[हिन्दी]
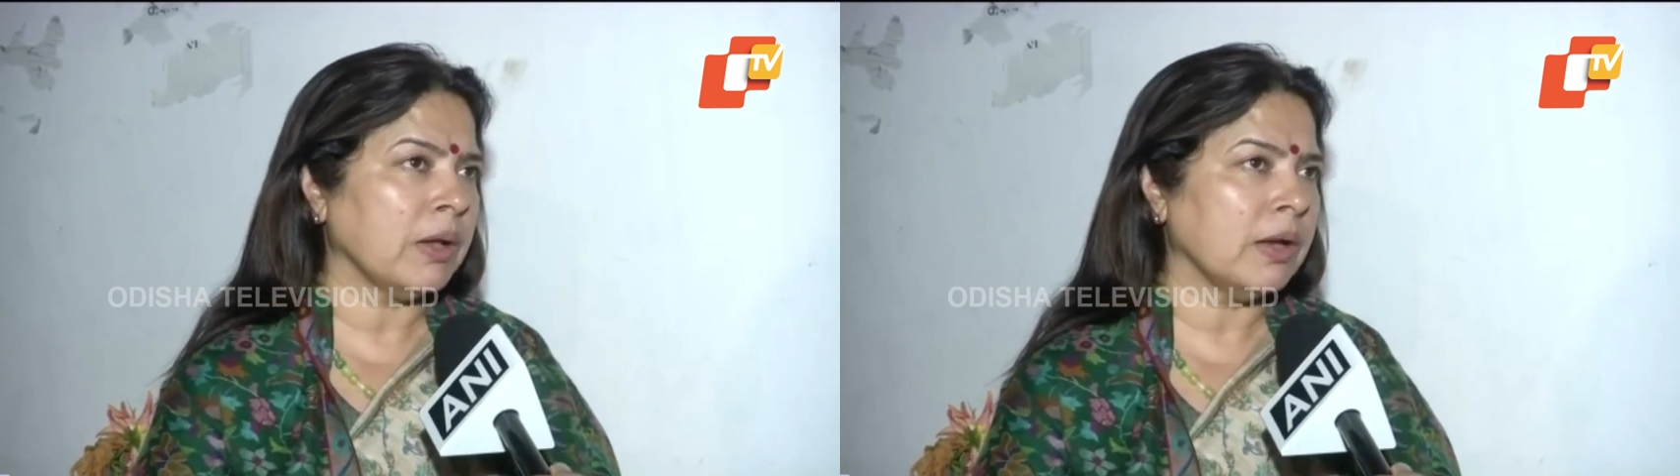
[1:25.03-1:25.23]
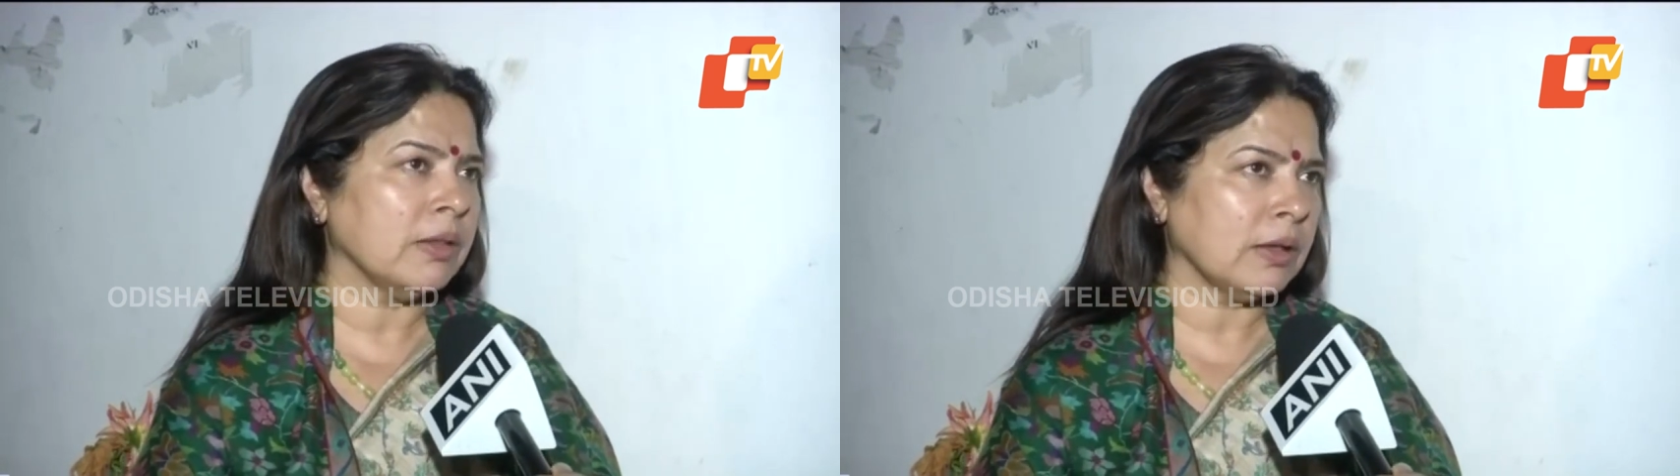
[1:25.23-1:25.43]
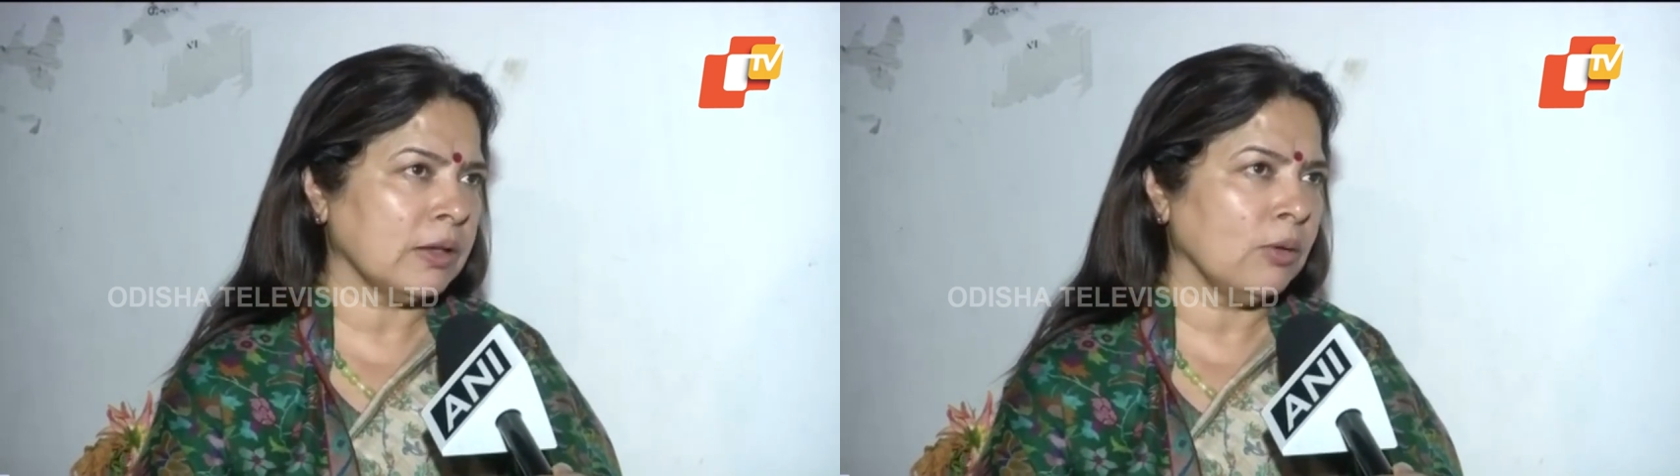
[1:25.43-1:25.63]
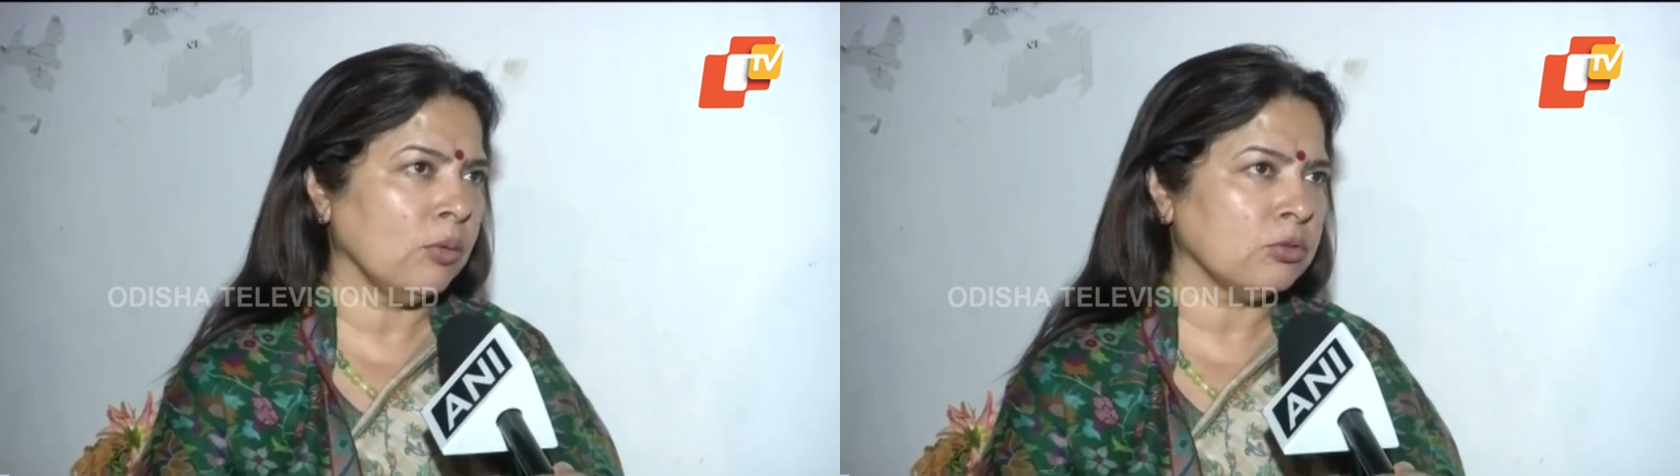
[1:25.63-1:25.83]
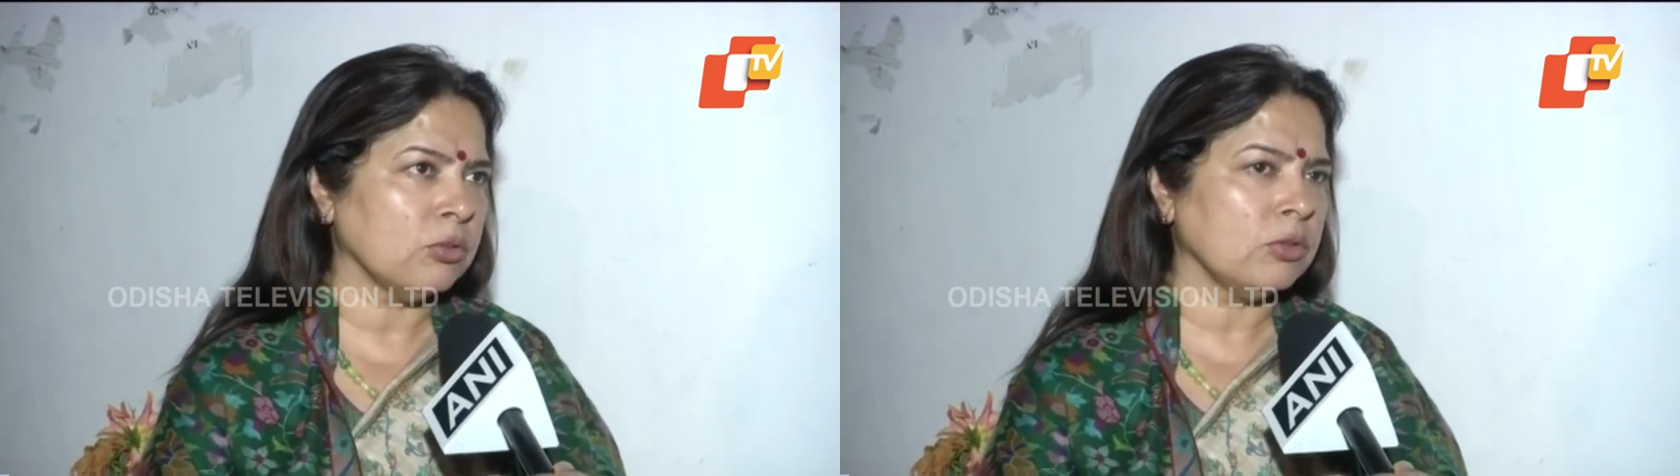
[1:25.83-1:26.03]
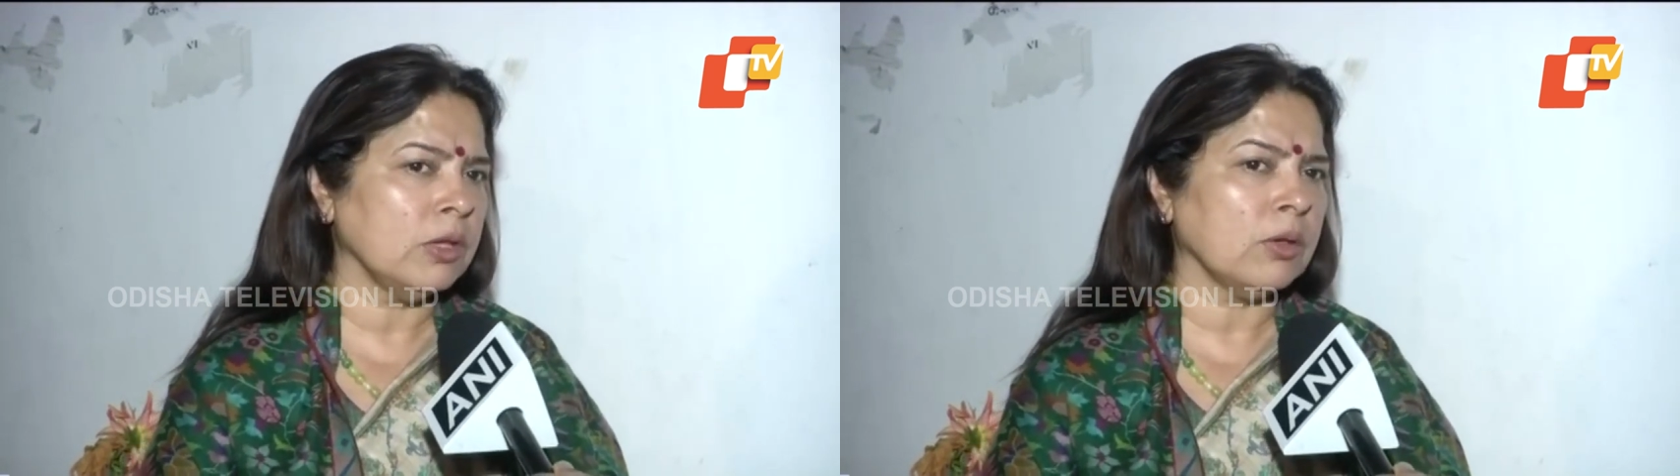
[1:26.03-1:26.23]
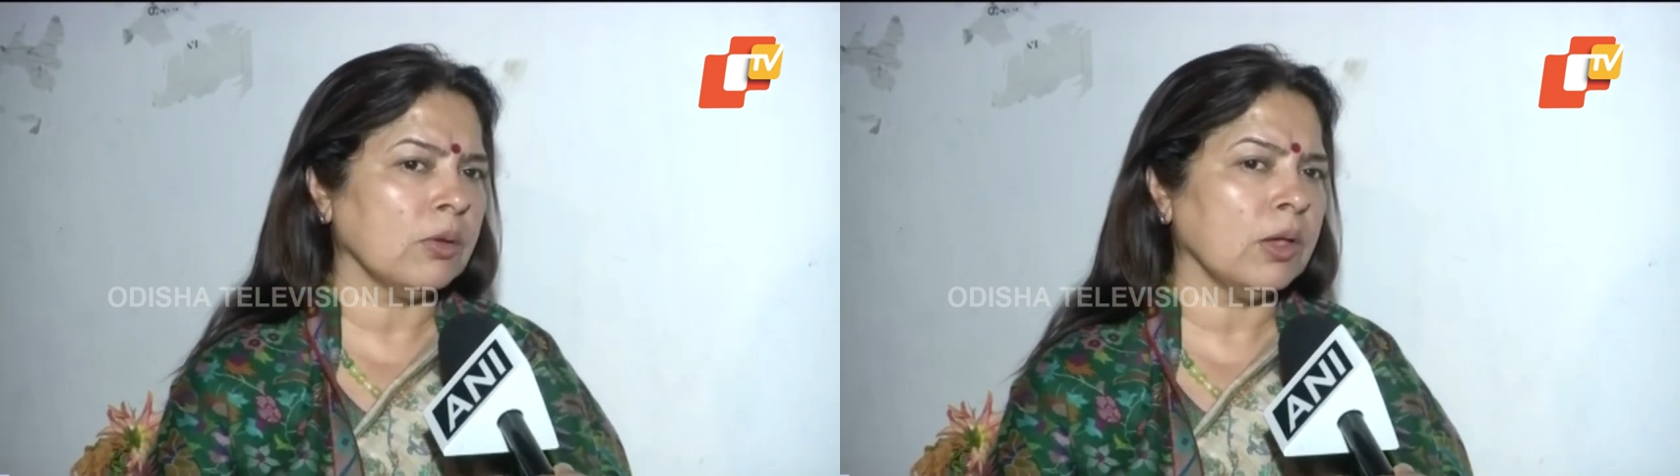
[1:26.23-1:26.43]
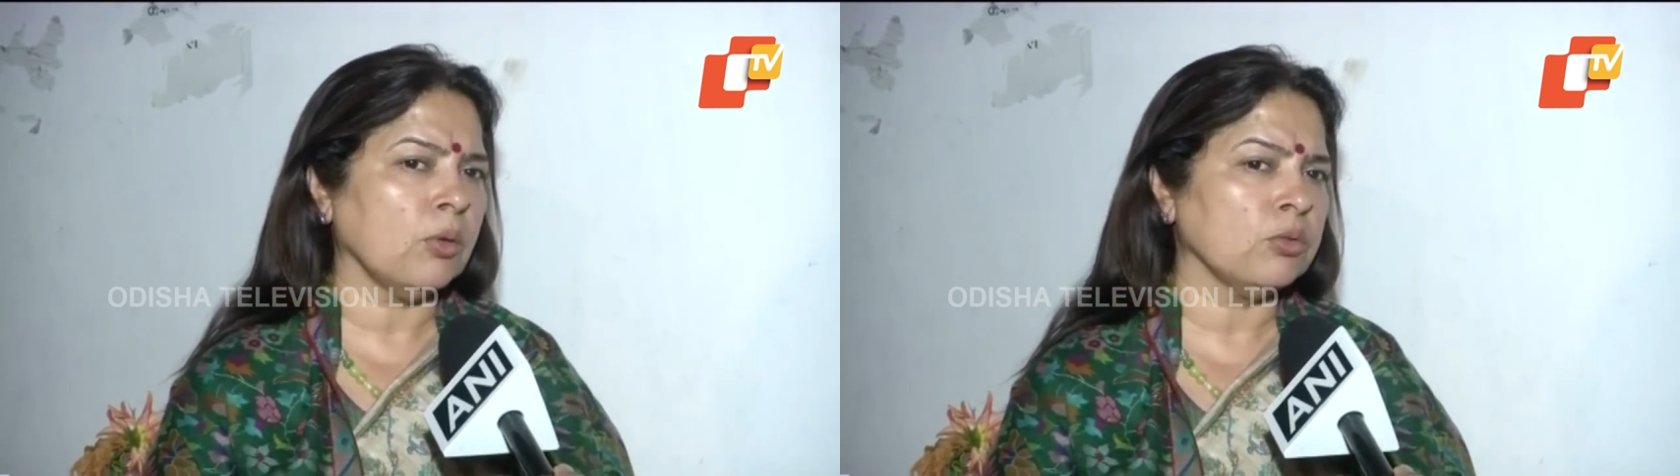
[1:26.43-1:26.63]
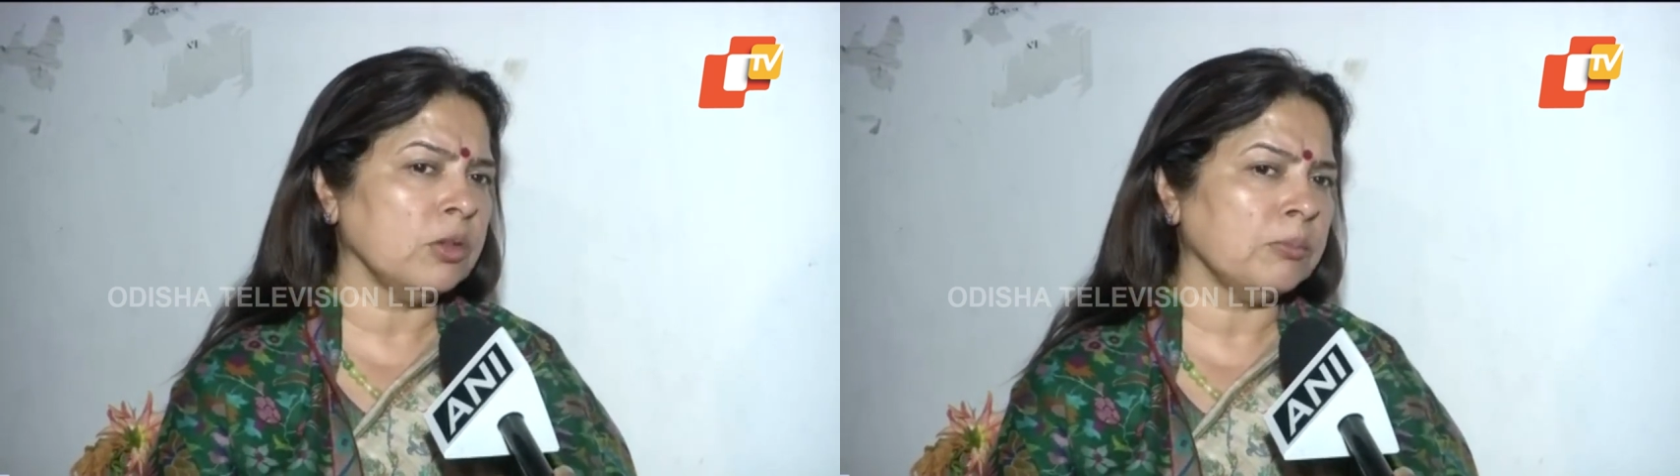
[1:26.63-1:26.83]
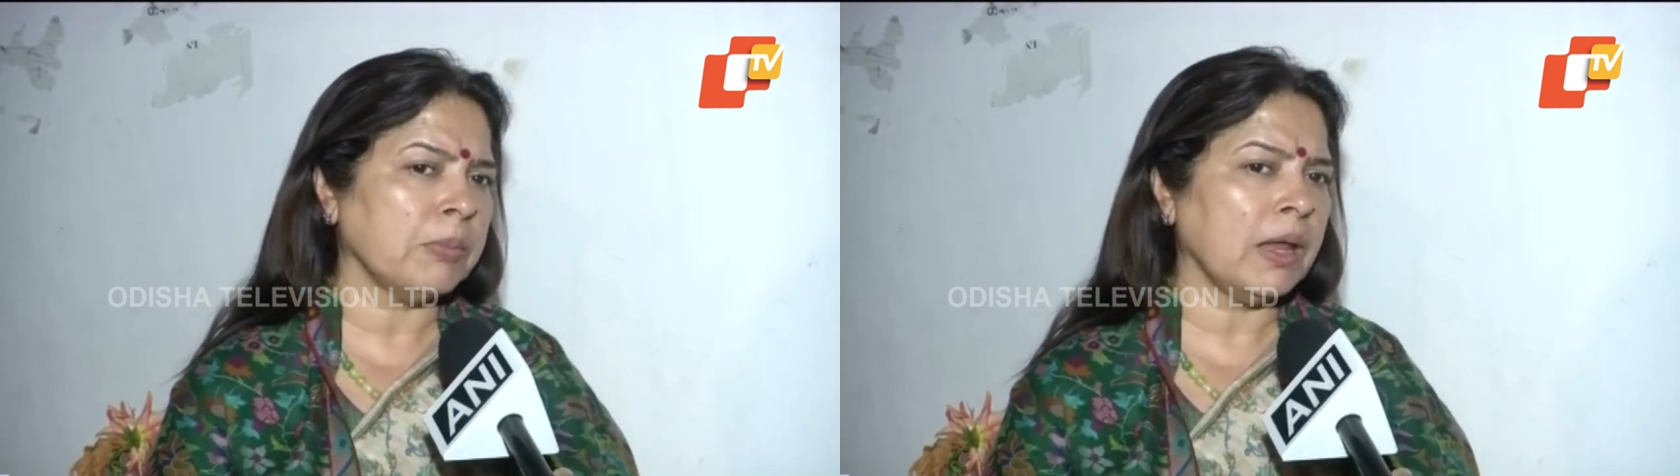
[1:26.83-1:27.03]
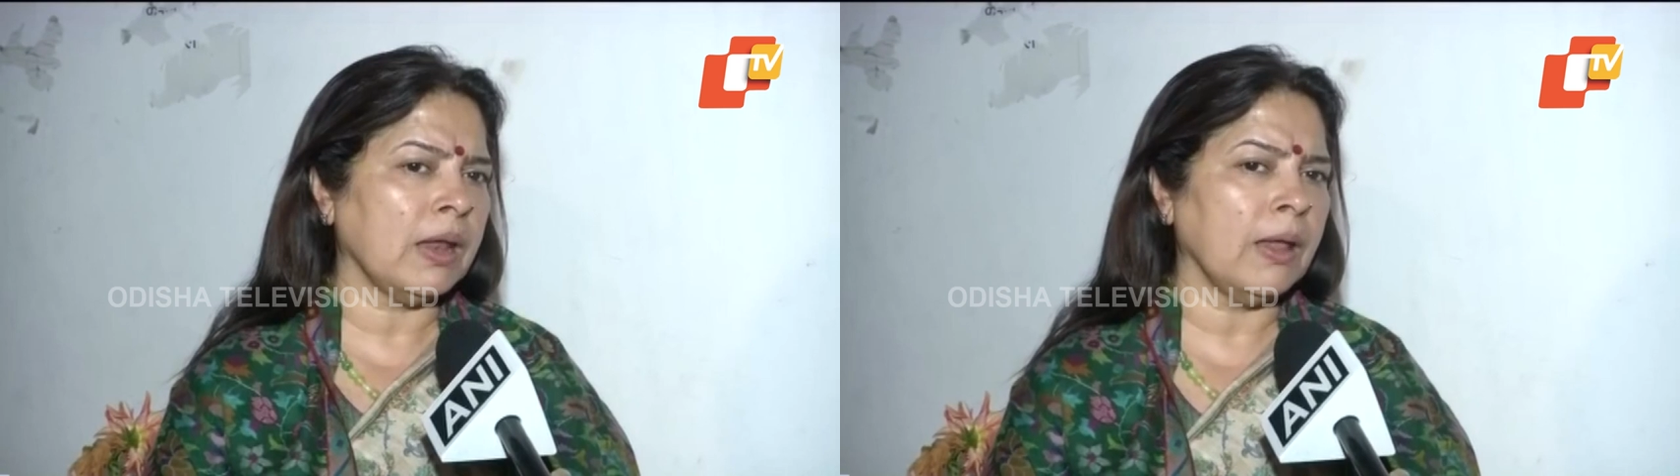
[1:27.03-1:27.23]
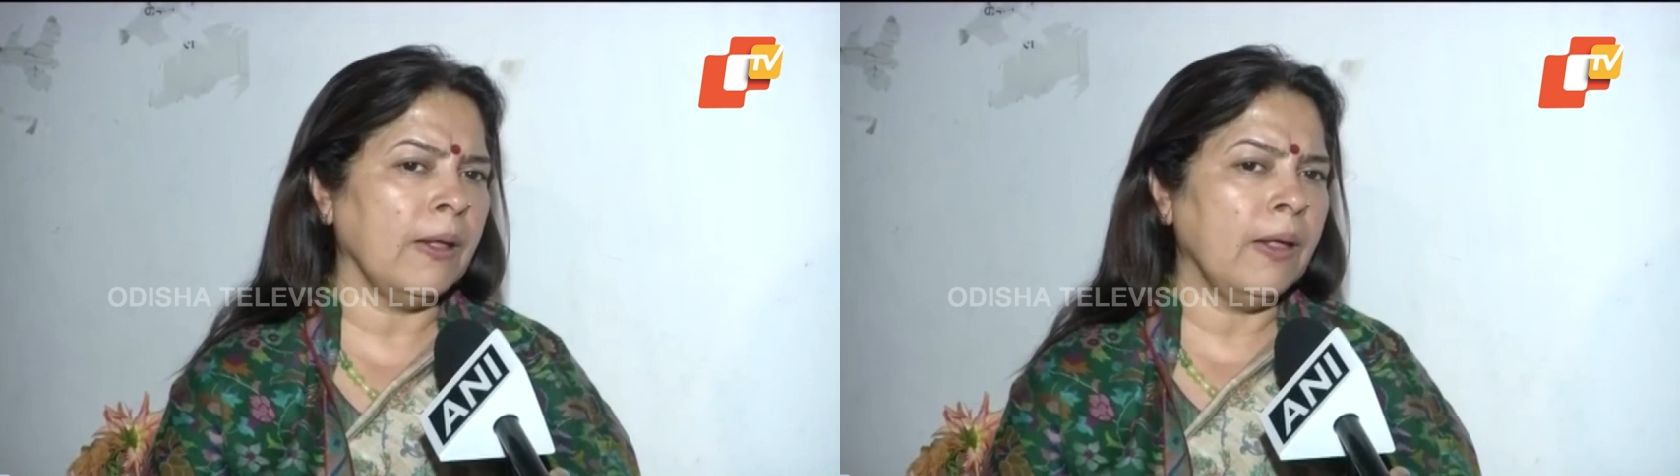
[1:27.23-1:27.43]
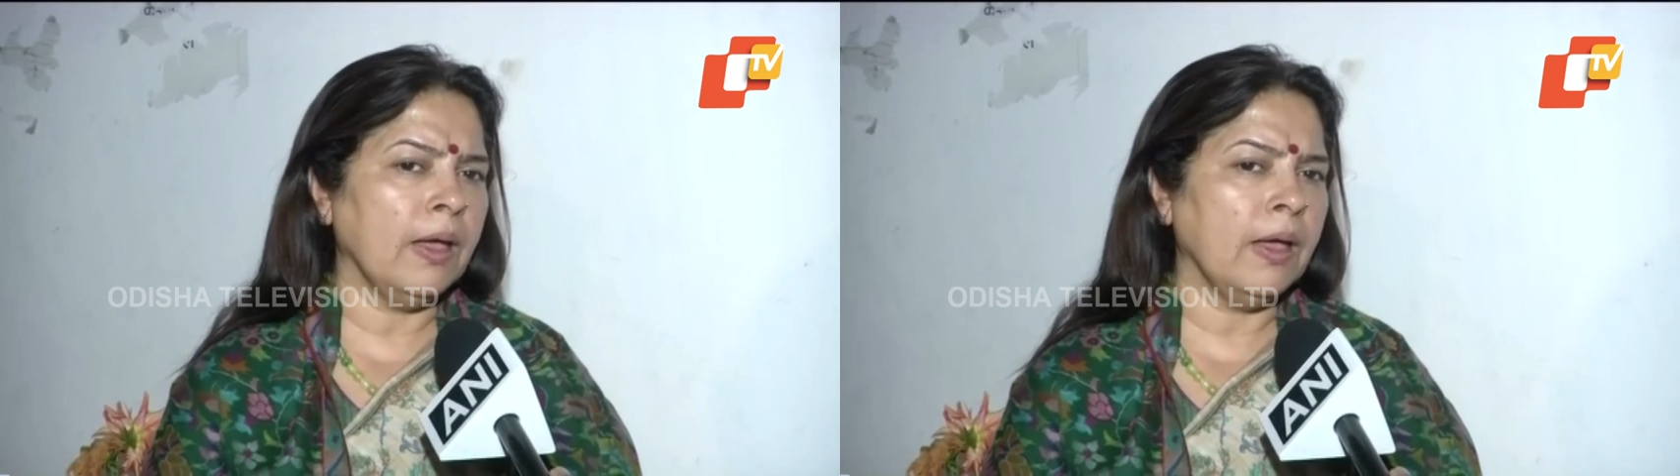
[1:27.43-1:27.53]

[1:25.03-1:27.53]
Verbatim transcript: करने तक की कोशिश थी क्योंकि कुछ दिन पहले